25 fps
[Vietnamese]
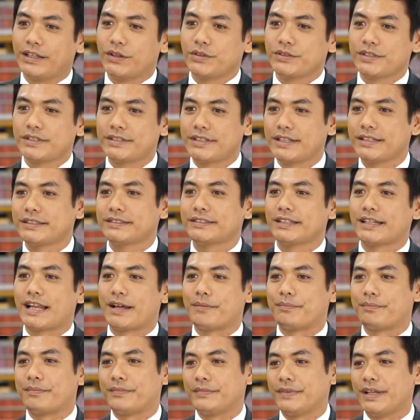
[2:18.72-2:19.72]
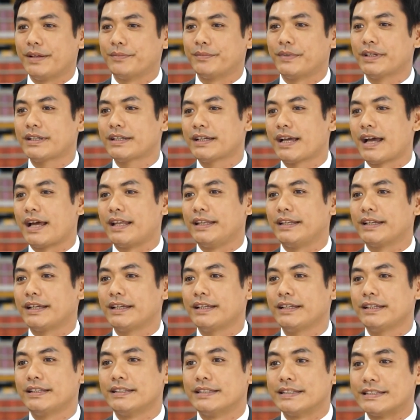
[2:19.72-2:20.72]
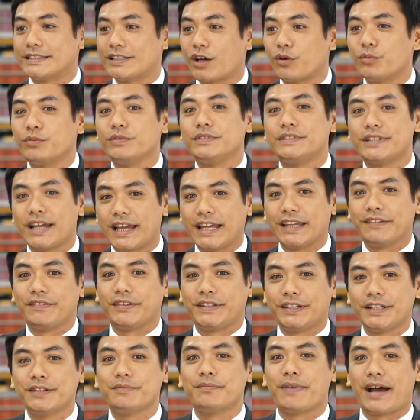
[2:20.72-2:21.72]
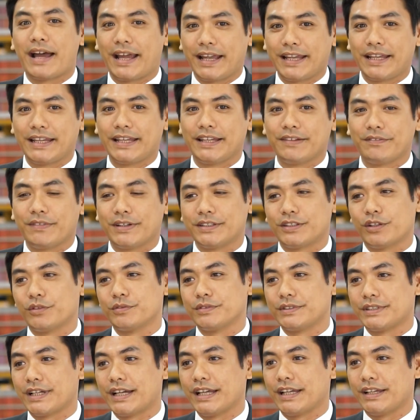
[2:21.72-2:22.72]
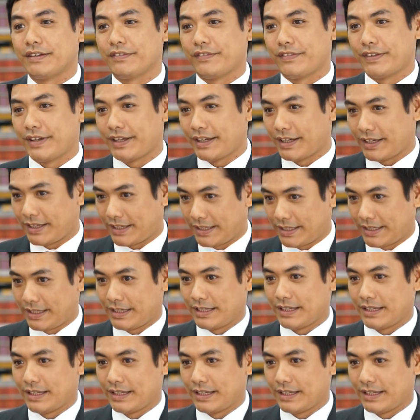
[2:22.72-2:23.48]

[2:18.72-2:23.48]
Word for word: thì logistics sẽ đảm nhiệm tất cả những cái dòng chảy về thương mại và dòng chảy về